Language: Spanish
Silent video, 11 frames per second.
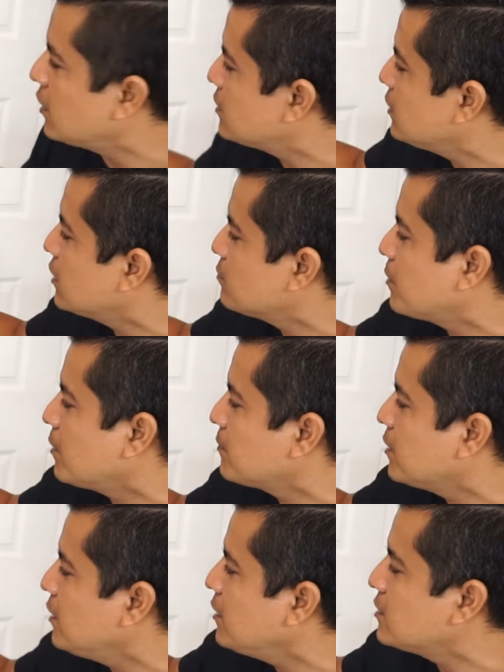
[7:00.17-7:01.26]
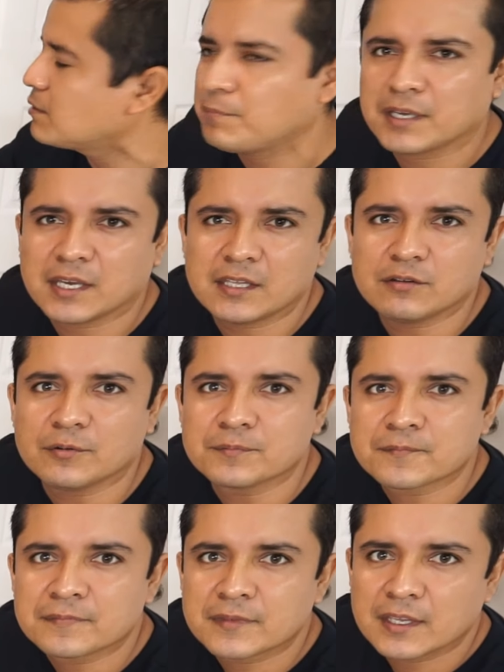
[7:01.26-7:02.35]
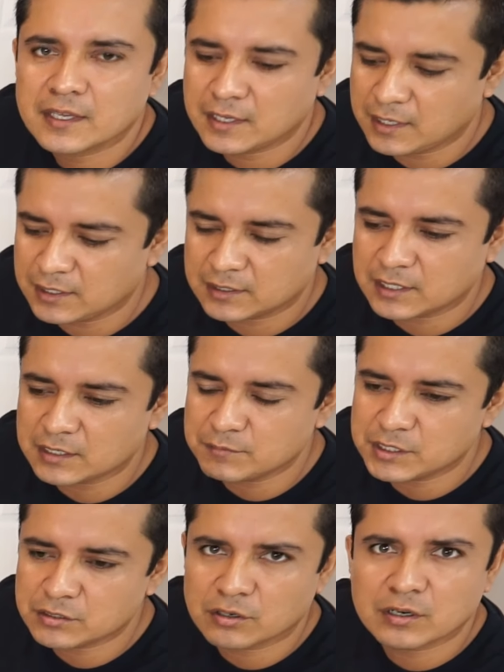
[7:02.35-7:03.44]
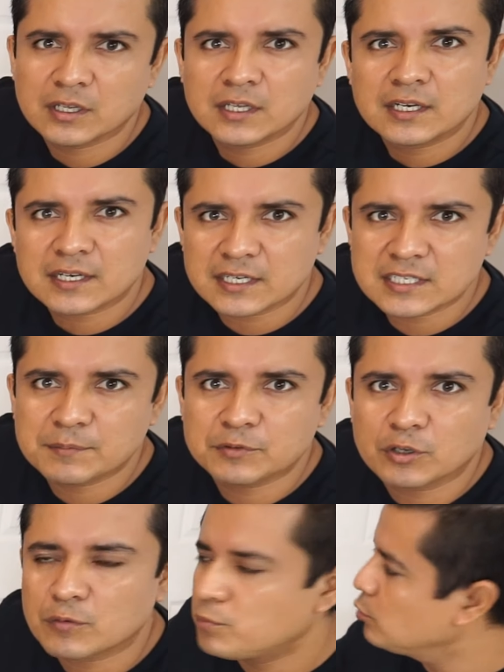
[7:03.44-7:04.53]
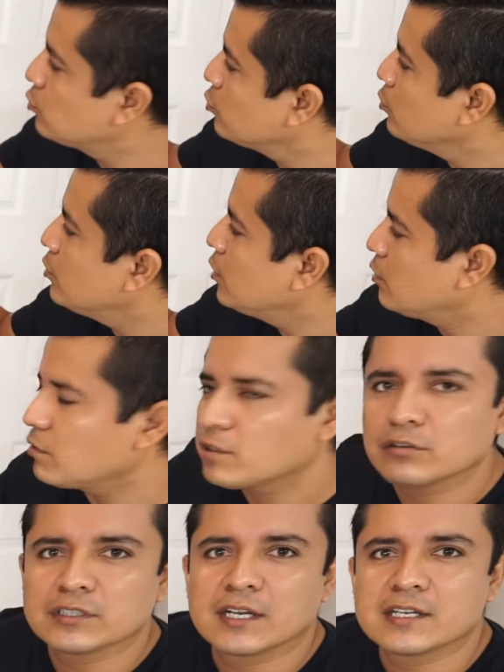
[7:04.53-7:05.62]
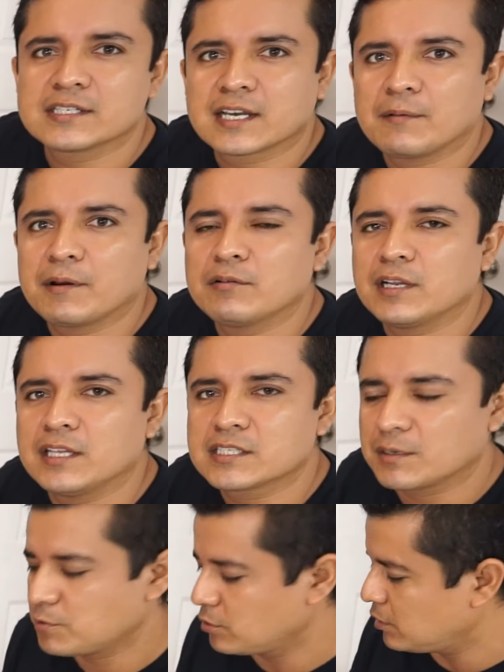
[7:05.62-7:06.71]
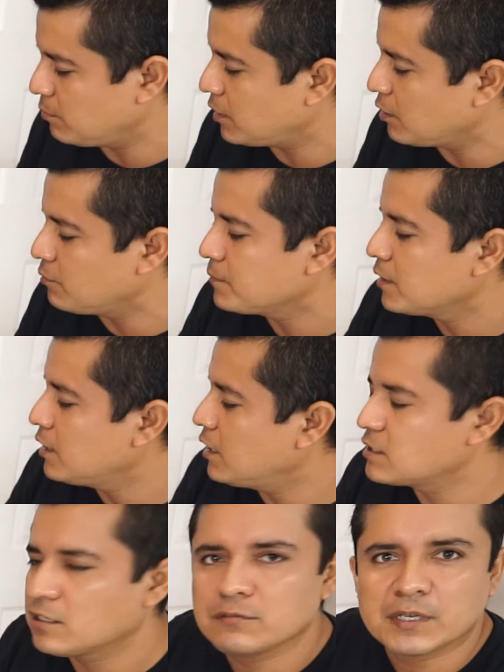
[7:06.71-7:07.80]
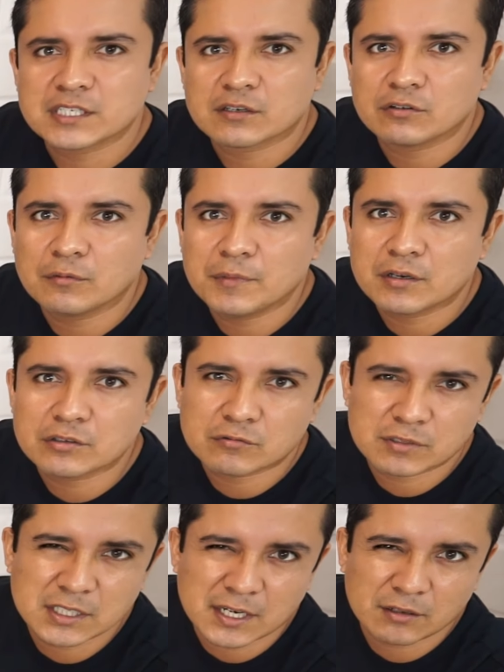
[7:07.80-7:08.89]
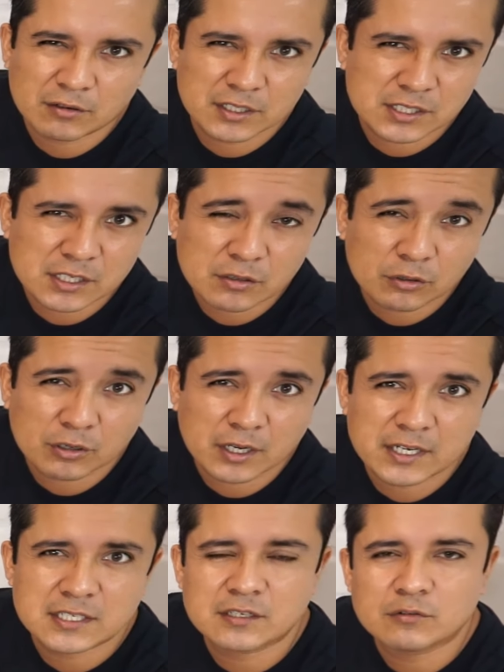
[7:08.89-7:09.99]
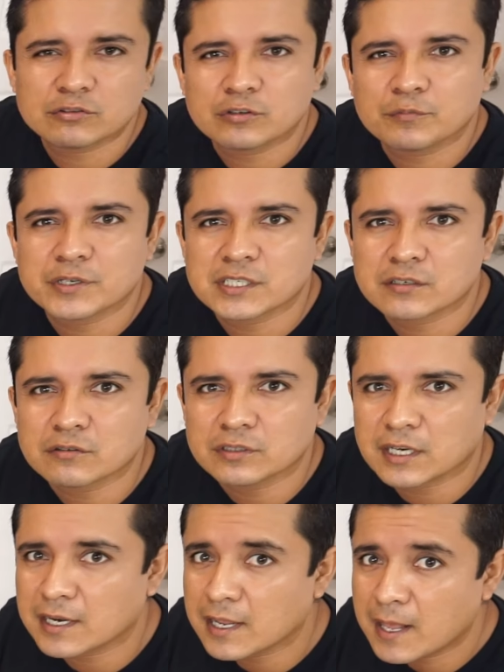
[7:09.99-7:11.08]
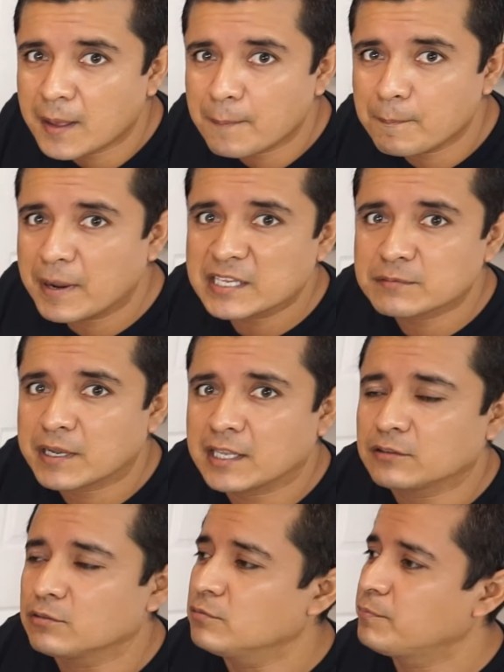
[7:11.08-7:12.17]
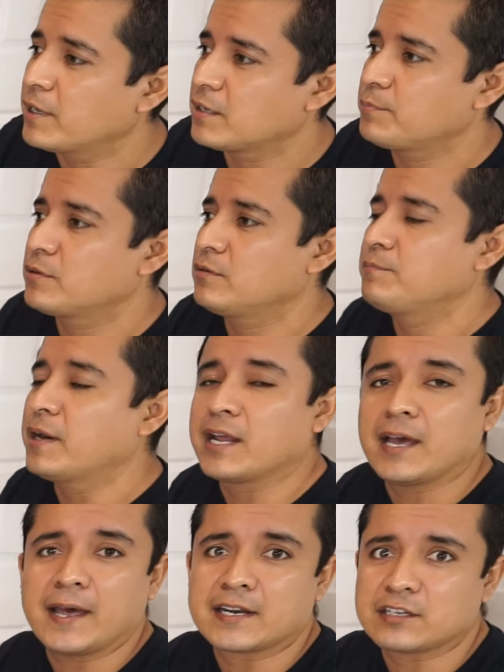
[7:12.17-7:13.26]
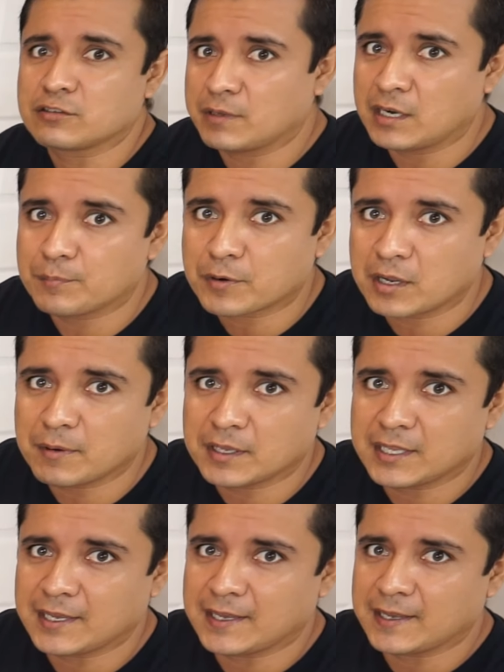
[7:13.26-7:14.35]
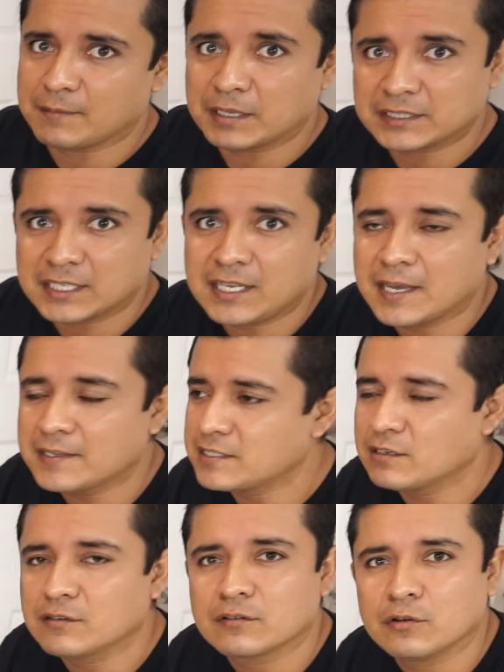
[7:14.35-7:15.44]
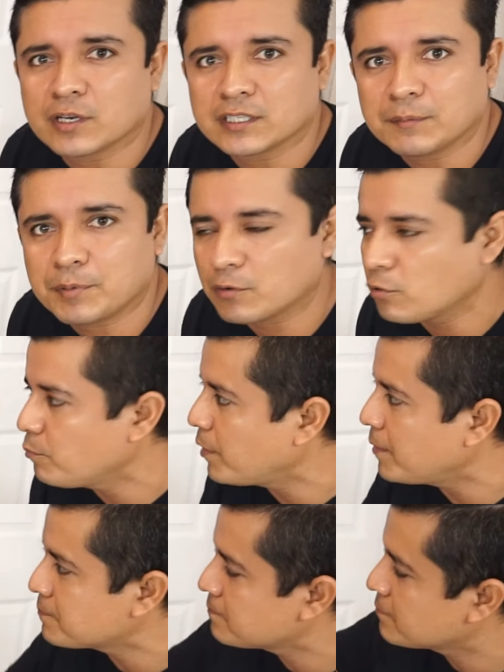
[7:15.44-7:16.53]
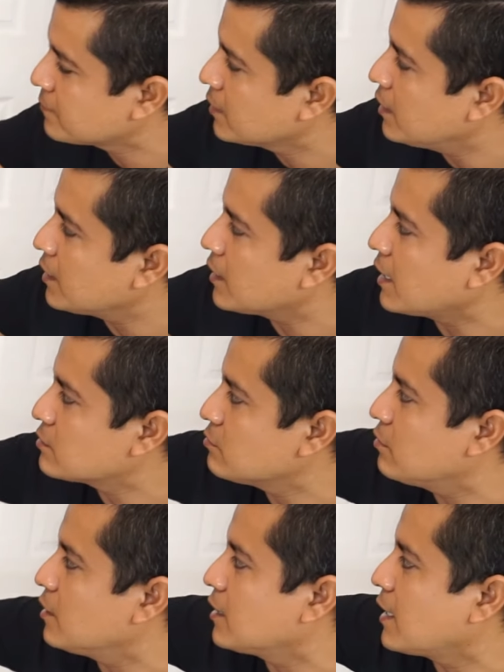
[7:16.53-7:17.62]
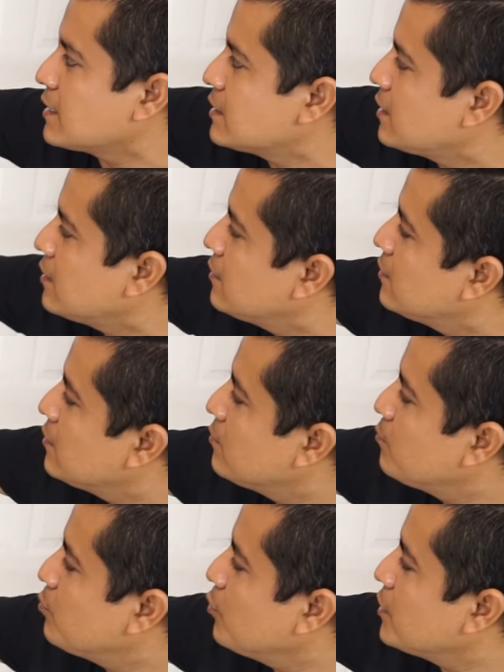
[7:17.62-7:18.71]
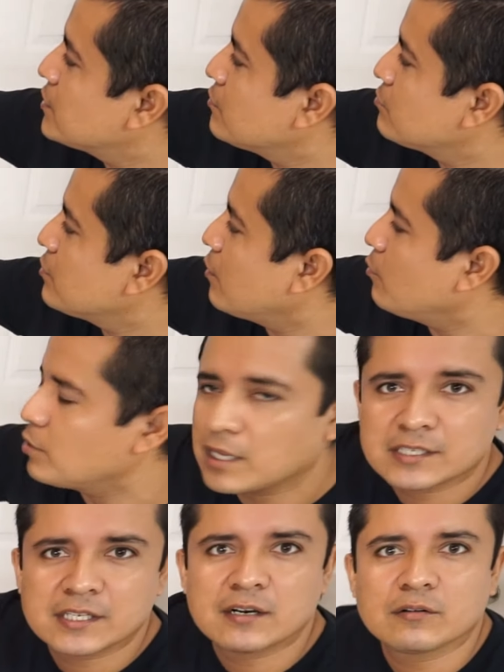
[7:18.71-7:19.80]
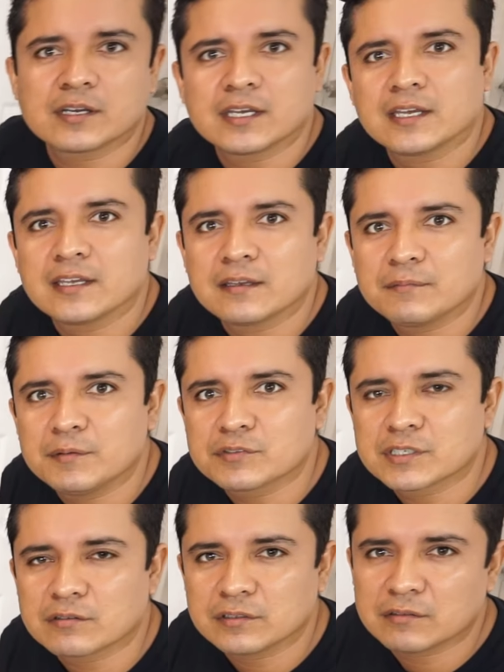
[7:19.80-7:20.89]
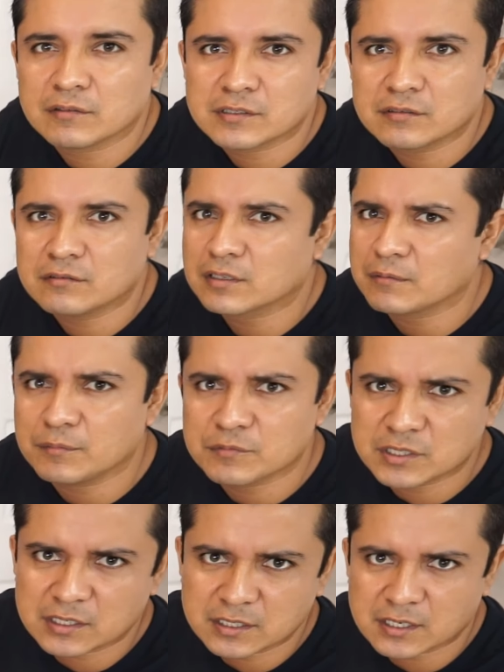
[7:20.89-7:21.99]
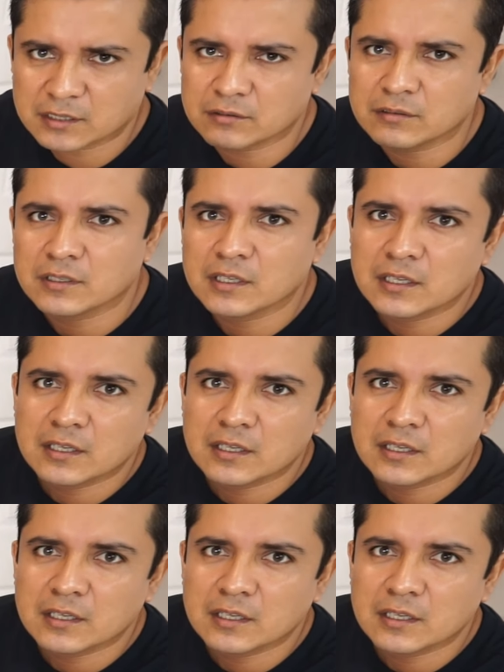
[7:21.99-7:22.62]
que necesitas para adquirir este pequeño eh, transmisor receptor Bluetooth lo encontrarás acá abajo en la descripción del video es de los más económicos cuesta alrededor de 5 dólares incluso lo puedes encontrar más barato para, resolver el problema de batería si es lo que te preocupa en caso de casa puedes hacer lo que vimos a continuación lo que vimos hace rato